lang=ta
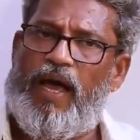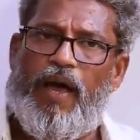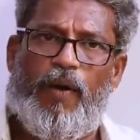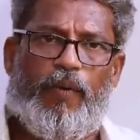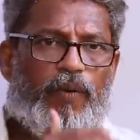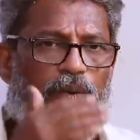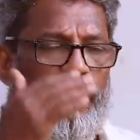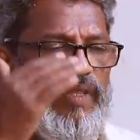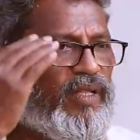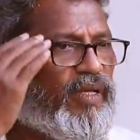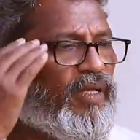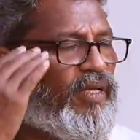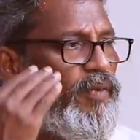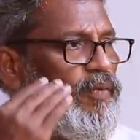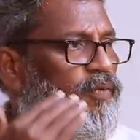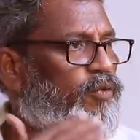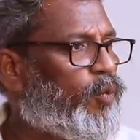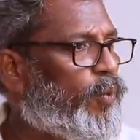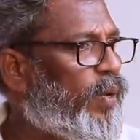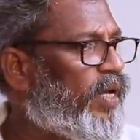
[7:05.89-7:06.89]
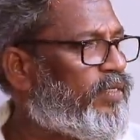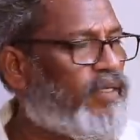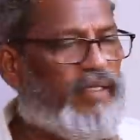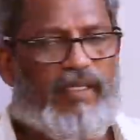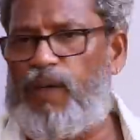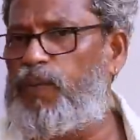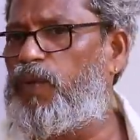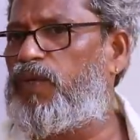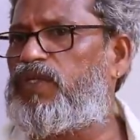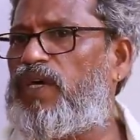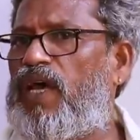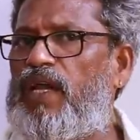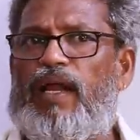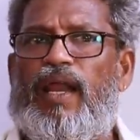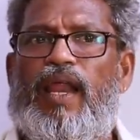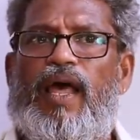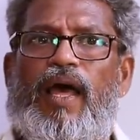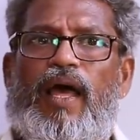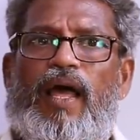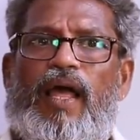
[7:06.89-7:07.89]
அவர் வந்து சுபாஷ் சந்திர போஸாக
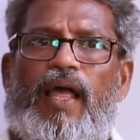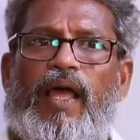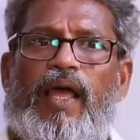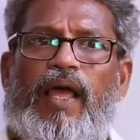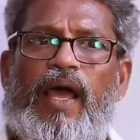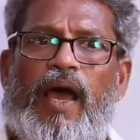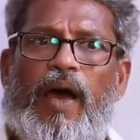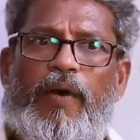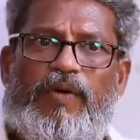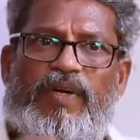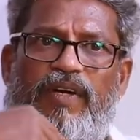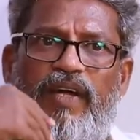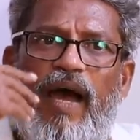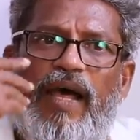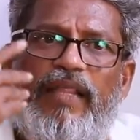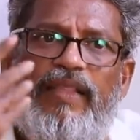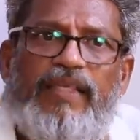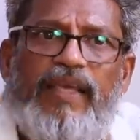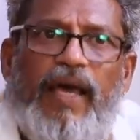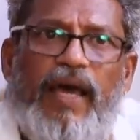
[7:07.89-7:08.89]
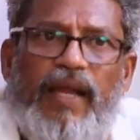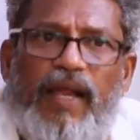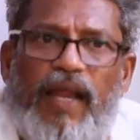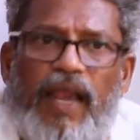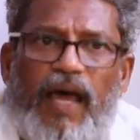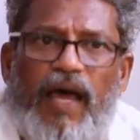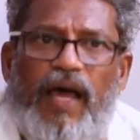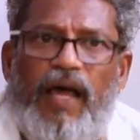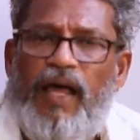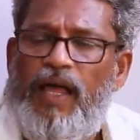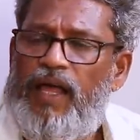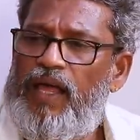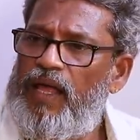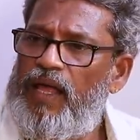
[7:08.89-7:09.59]
இருக்கலாம் அவர் காந்தியாக இருக்கலாம்